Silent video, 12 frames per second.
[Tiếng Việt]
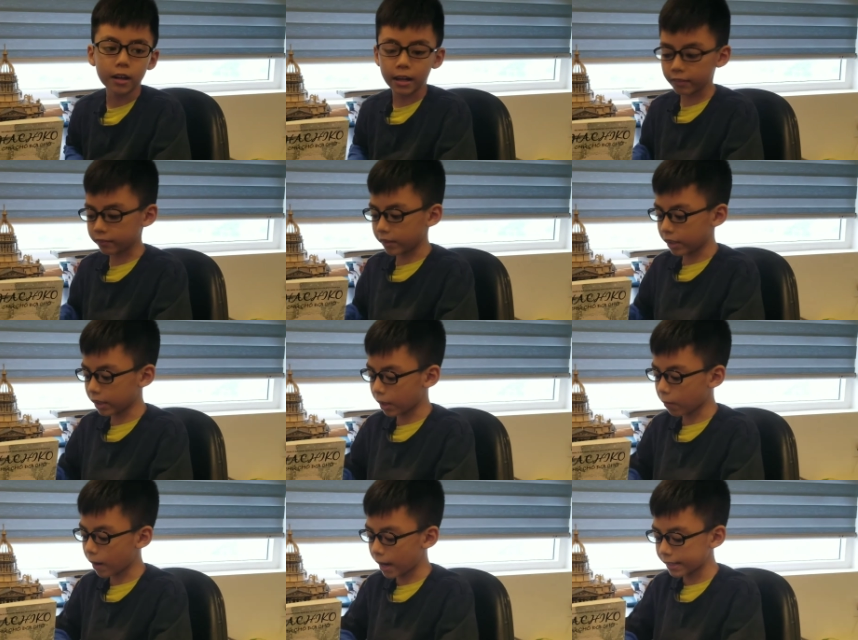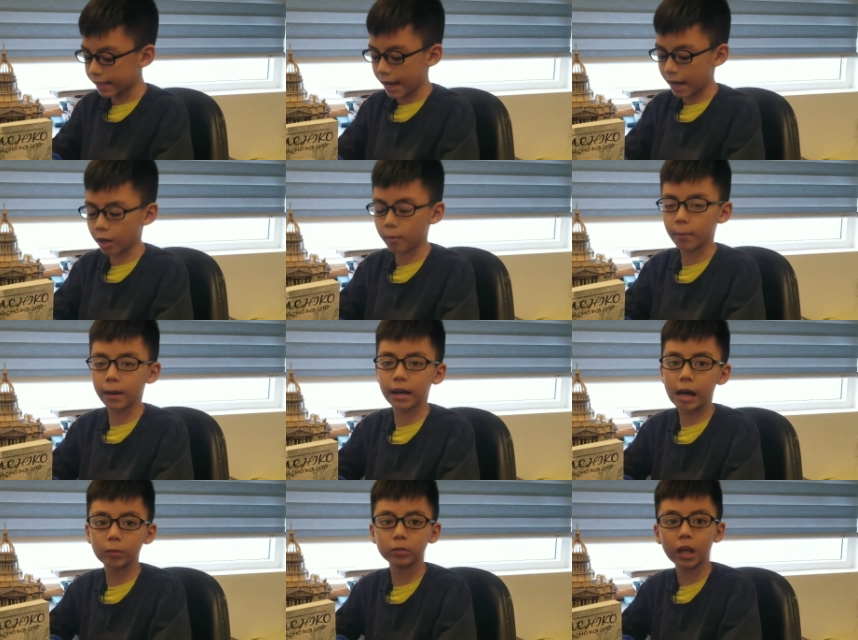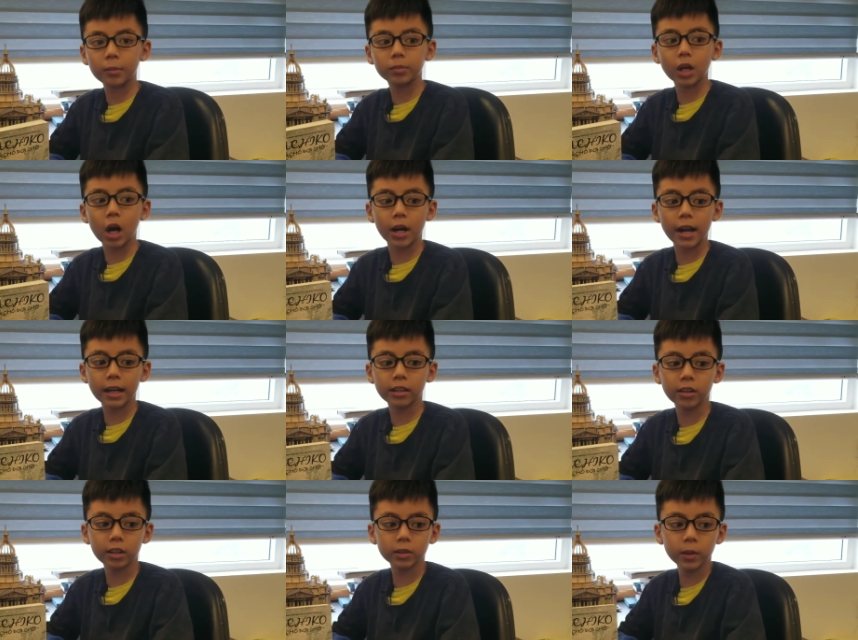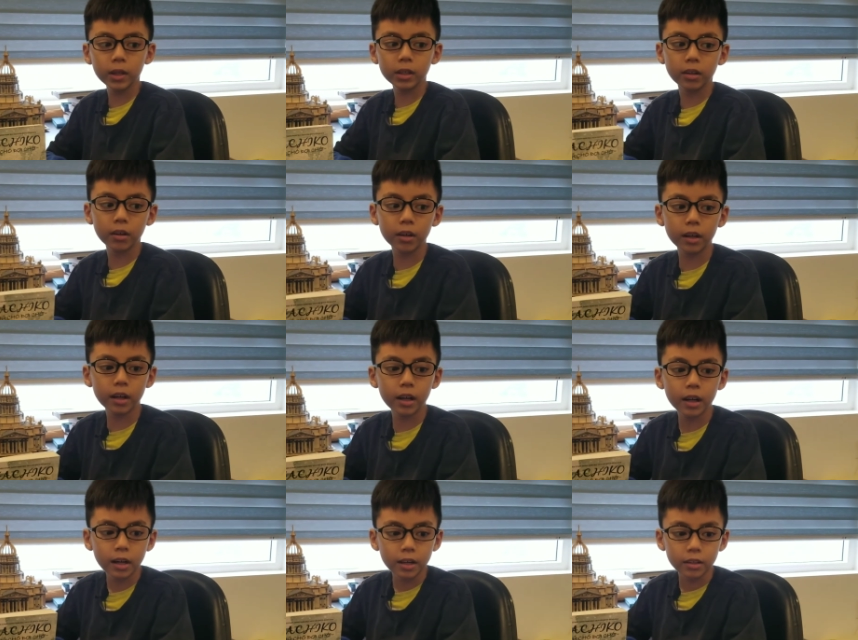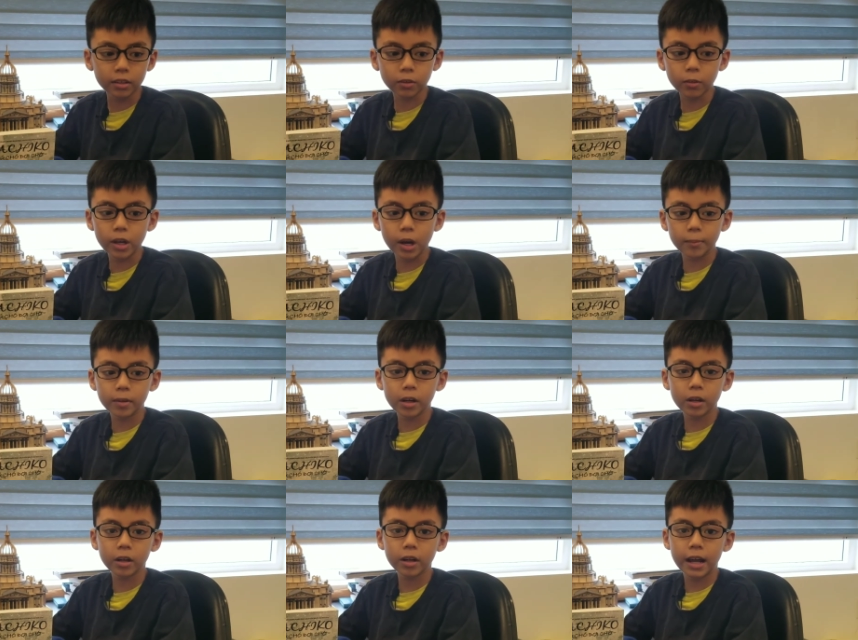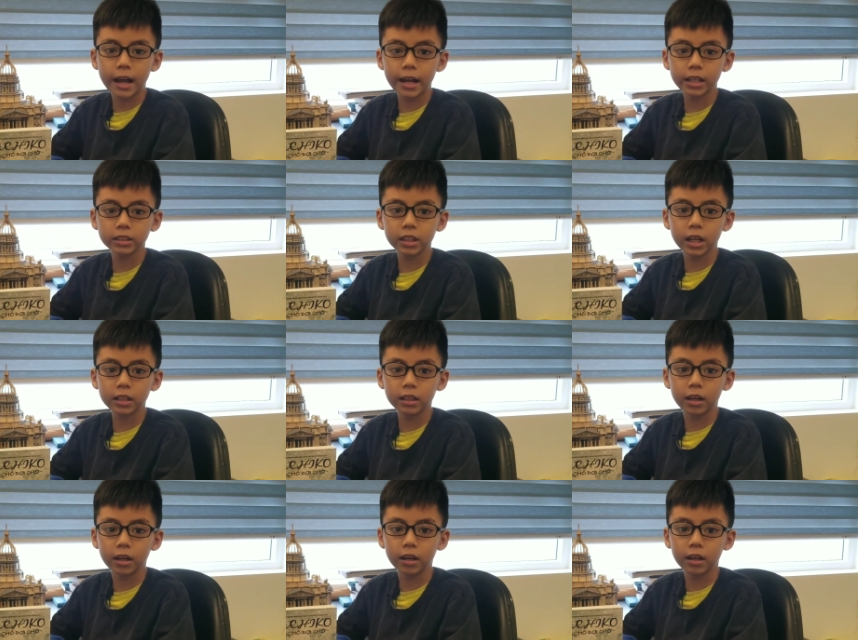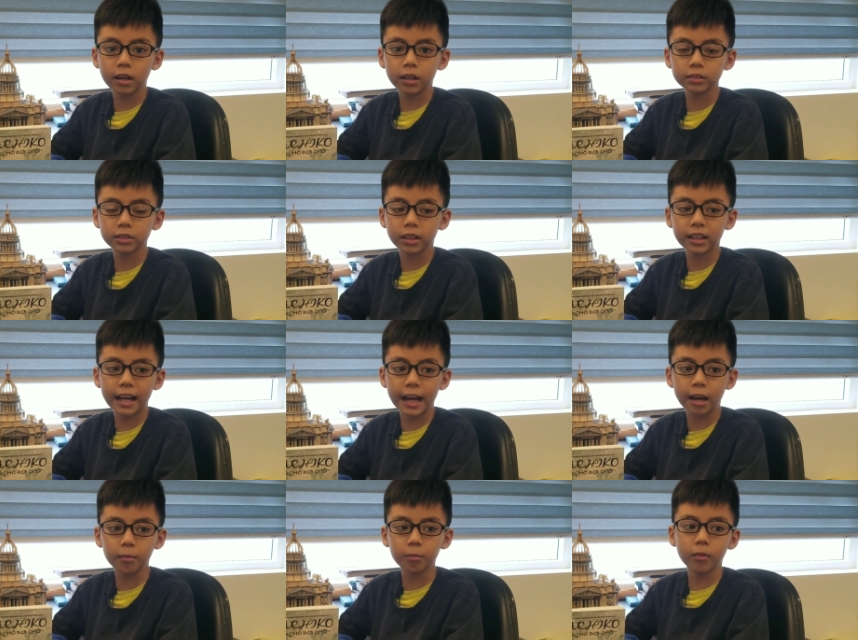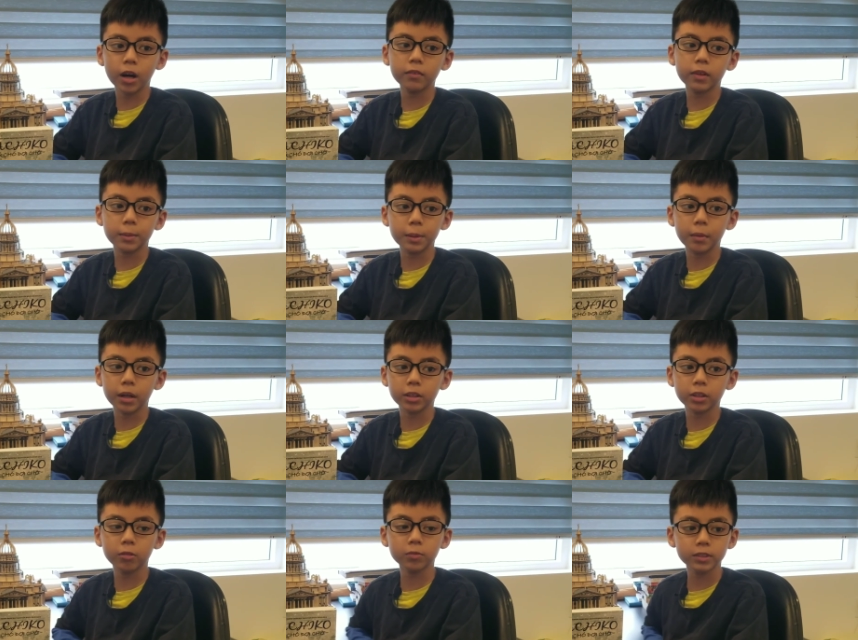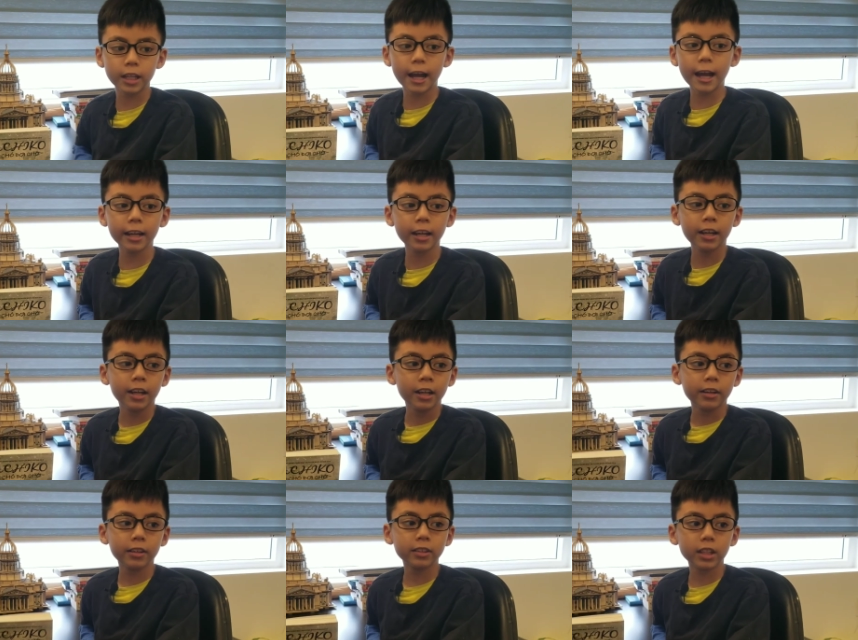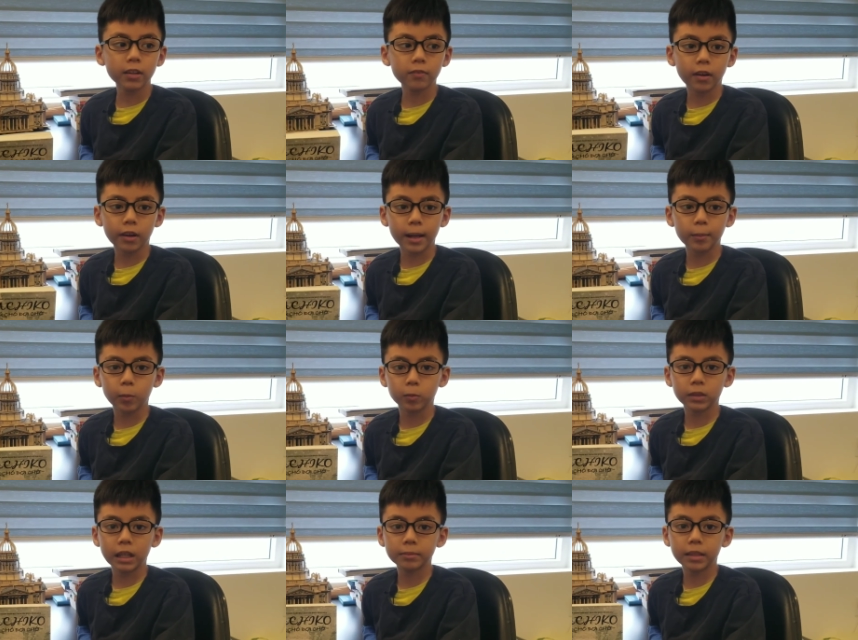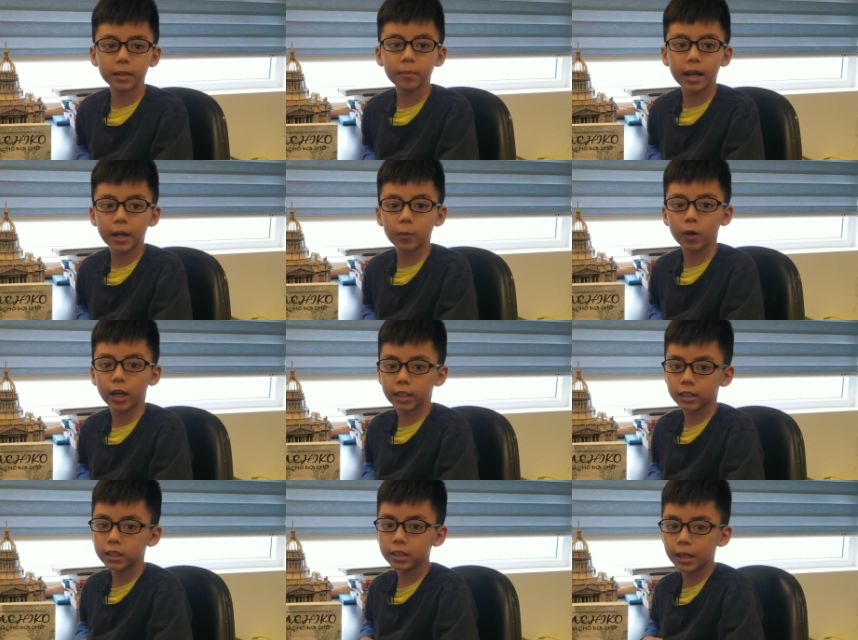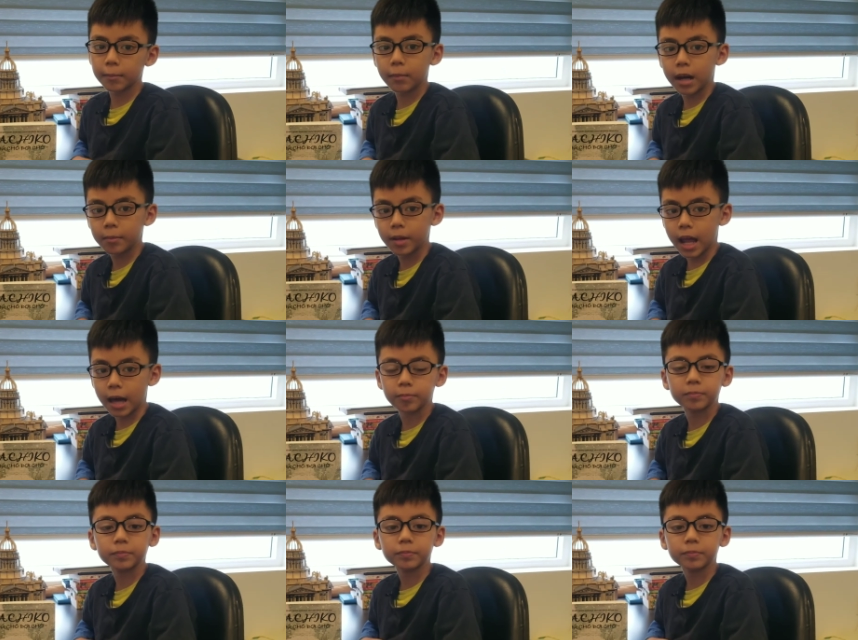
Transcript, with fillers: à, vì nó đã quá già rồi mà cộng thêm trời đang rơi tuyết nữa nên khuya hôm đó nó đã chết ở sân ga bởi vì bị bệnh dung sáng nó chết vào ngày 8 tháng 3 năm 1935